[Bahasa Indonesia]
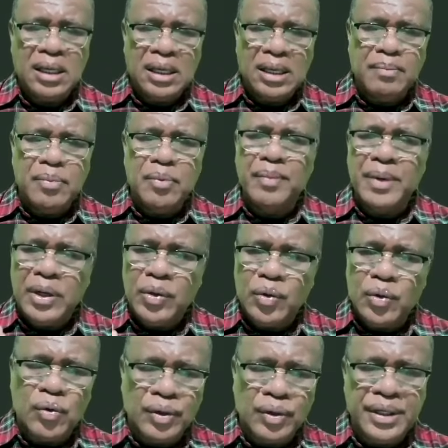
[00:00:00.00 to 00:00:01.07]
ibu
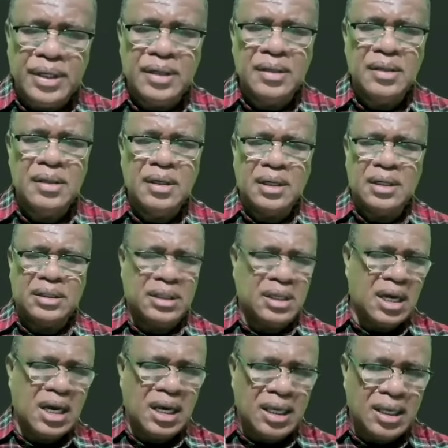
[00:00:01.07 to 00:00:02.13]
mendukungnya.
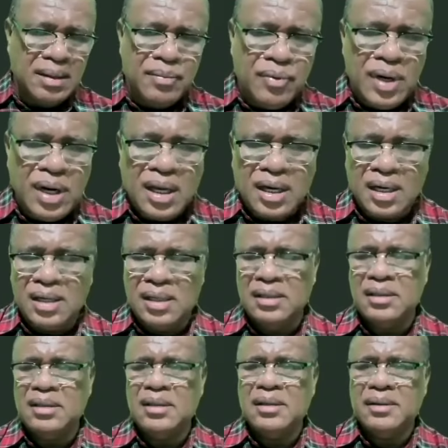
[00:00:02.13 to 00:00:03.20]
Ketika ibu larang,
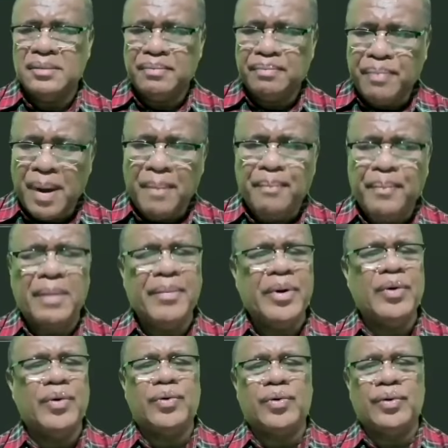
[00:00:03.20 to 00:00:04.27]
papa
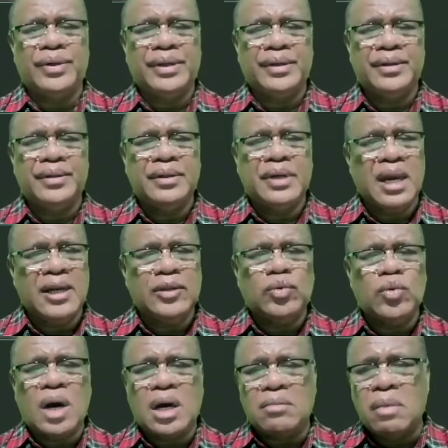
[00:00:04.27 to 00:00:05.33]
mendukungnya. Dan
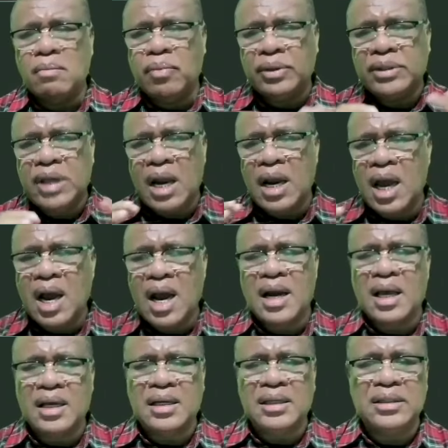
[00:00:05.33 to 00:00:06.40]
itu akan membuat
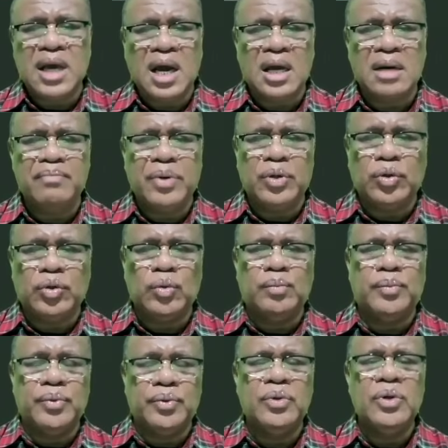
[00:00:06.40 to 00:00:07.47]
anak-anak kita akan
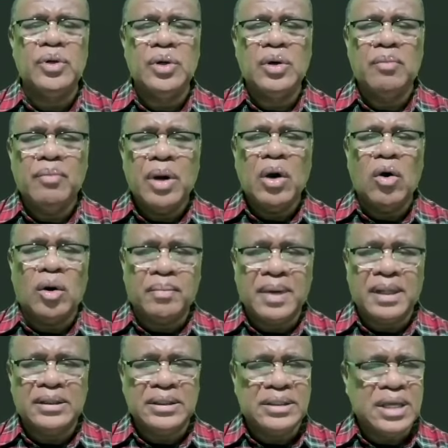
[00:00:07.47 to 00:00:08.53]
bertumbuh
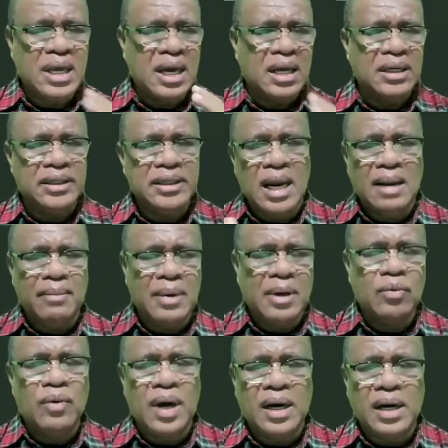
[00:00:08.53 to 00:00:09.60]
menghormati sehingga di dalam
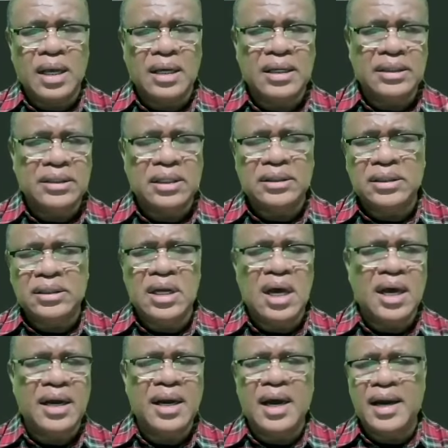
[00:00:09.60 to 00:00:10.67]
keluarga kita
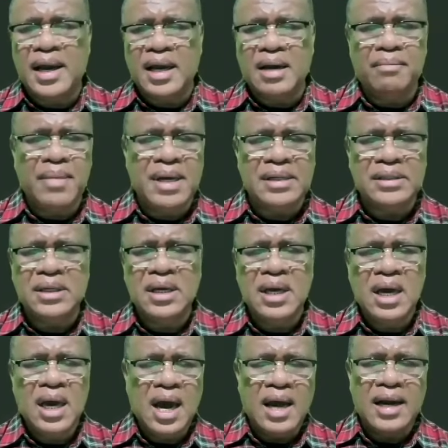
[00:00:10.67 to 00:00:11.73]
tidak ada anak emas,
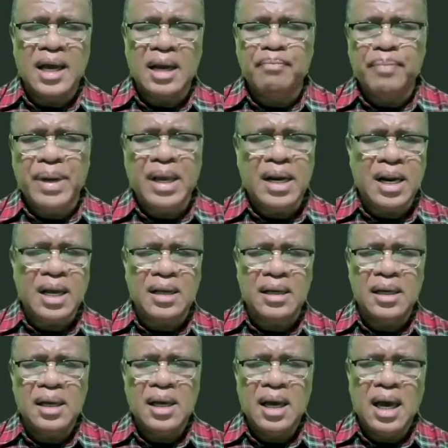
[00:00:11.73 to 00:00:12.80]
anak perak,
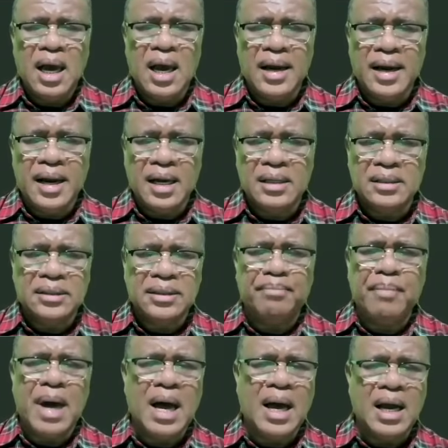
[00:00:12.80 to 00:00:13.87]
anak
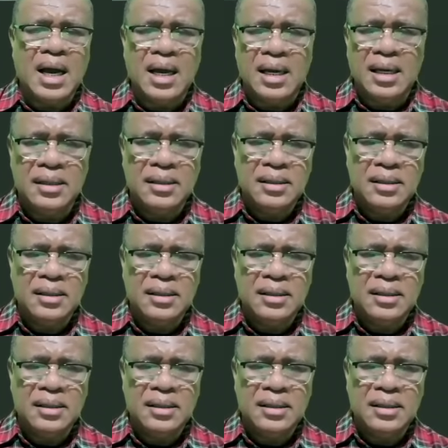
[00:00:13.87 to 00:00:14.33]
tembaga,